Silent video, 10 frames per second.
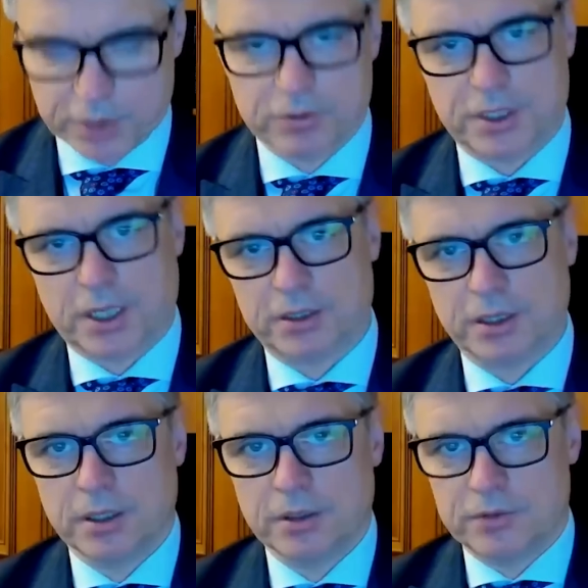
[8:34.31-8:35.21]
Ukraine có
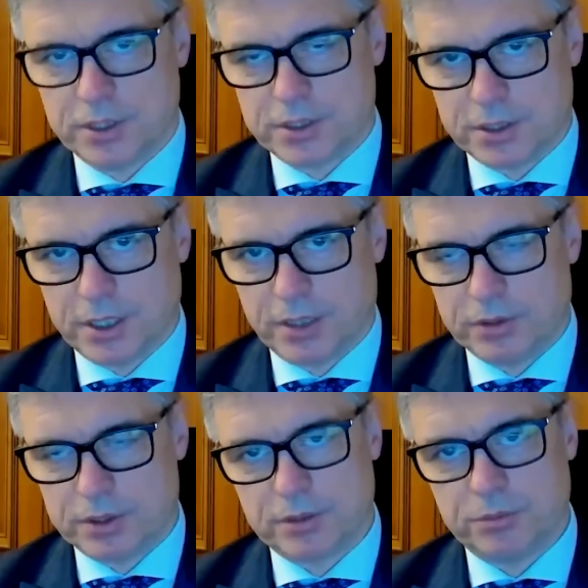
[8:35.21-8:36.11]
thể chịu tổn thất
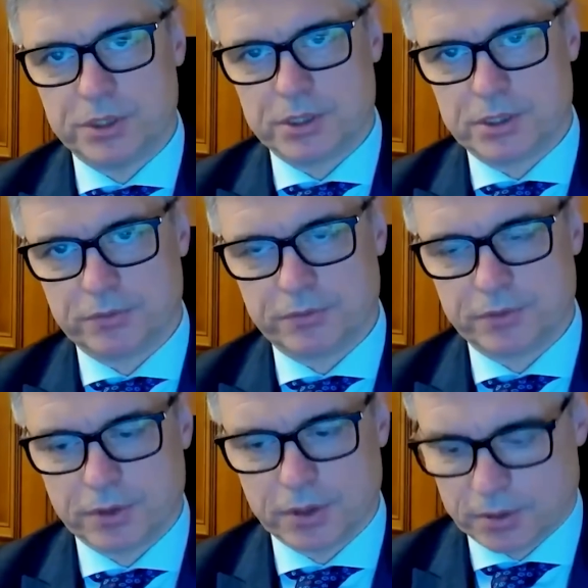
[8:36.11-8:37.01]
nặng nề trong cuộc
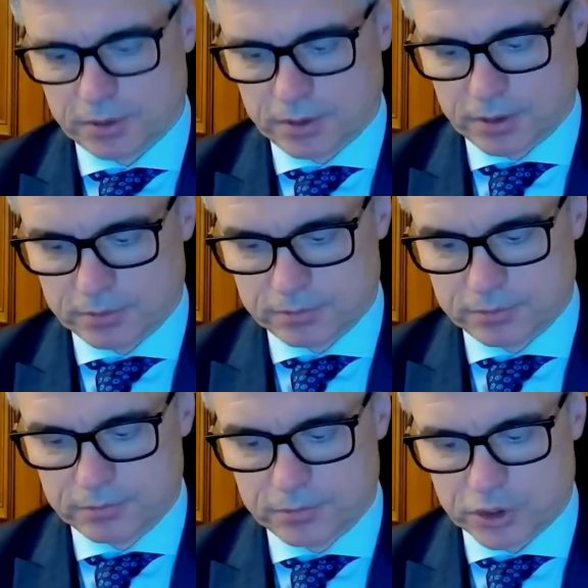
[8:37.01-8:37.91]
phản công lần này.
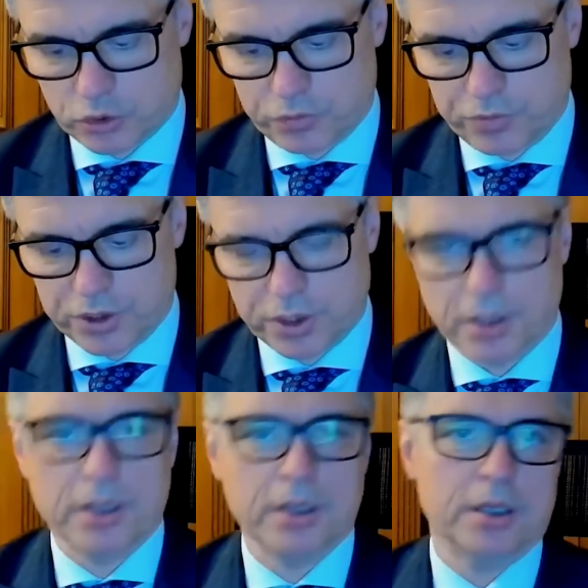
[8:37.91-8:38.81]
Ông
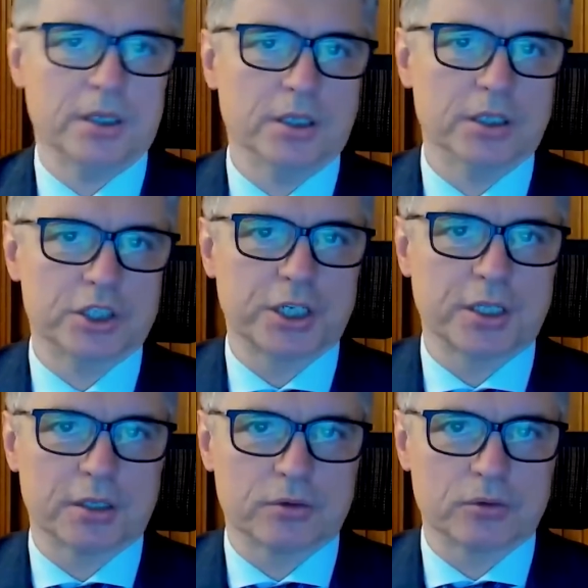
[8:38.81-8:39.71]
Pristeko nói trong
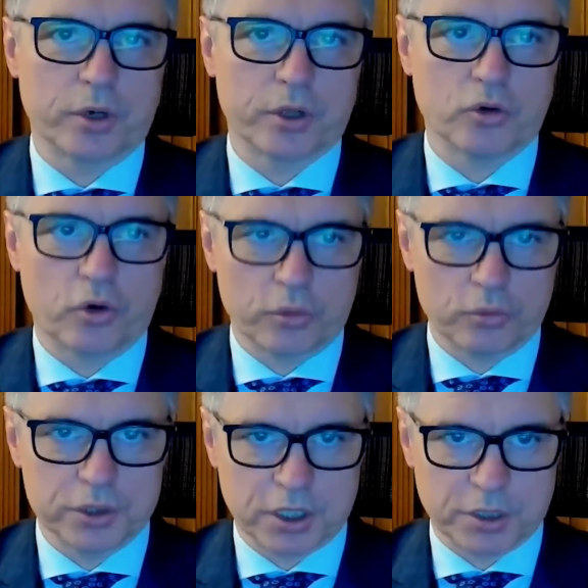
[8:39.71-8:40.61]
cuộc phỏng vấn với truyền
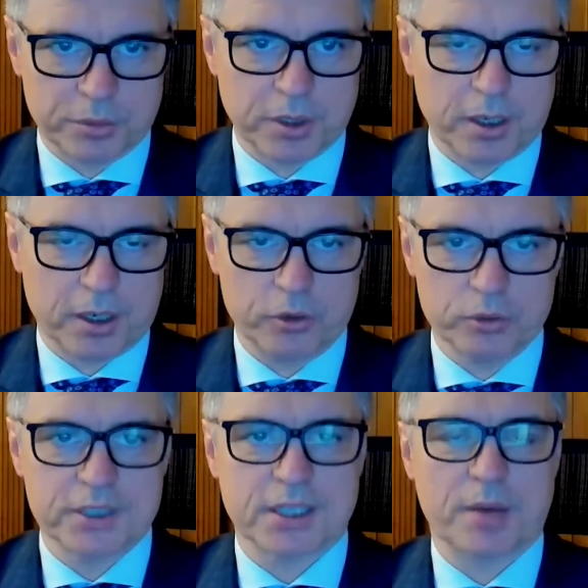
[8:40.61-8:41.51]
thông Anh rằng
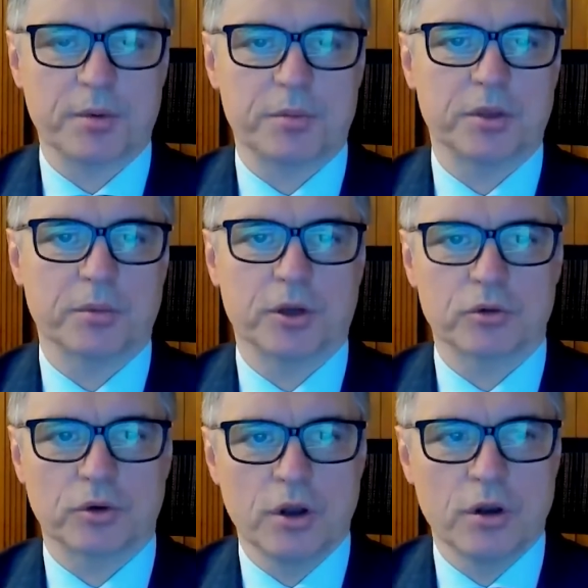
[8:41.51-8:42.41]
Tôi biết rằng
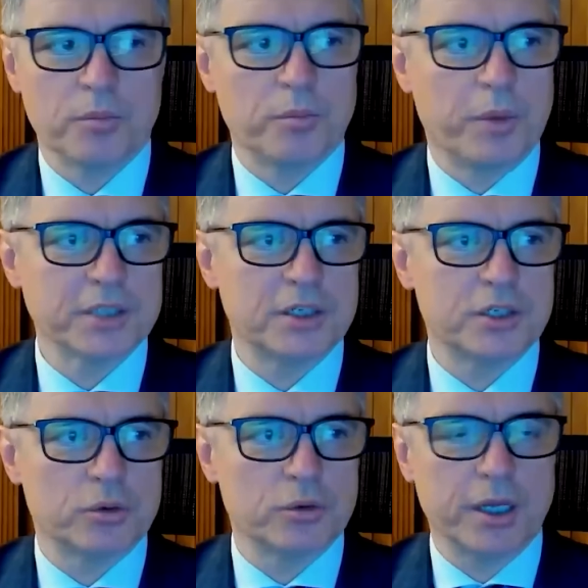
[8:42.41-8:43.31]
đó có thể là
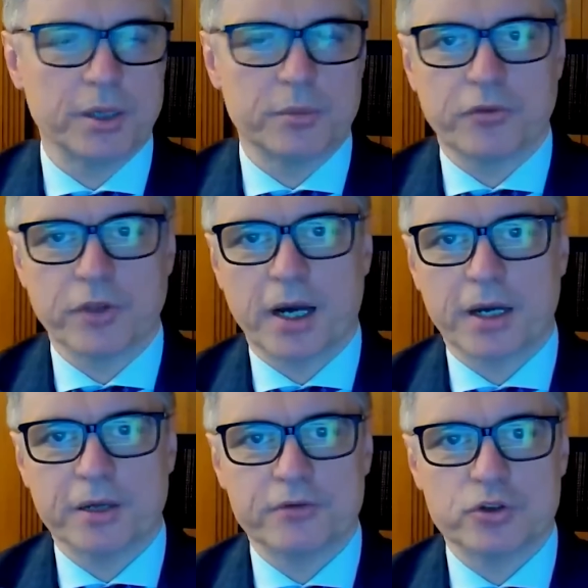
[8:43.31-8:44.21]
một mùa hè rất
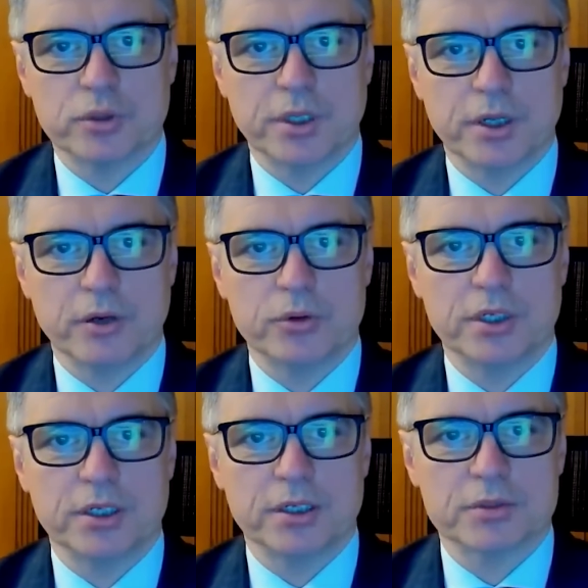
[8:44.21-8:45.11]
khủng khiếp và
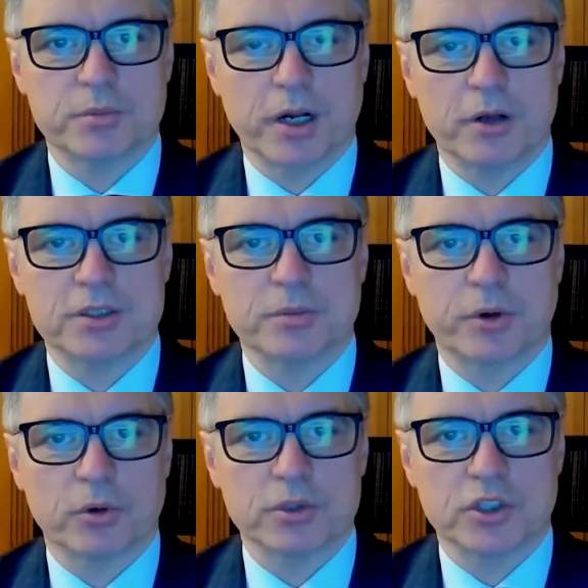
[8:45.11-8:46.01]
cái giá phải trả
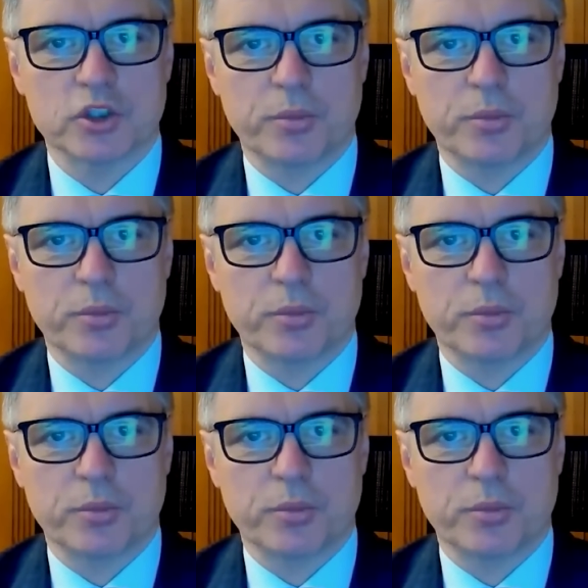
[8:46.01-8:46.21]
rất đắt.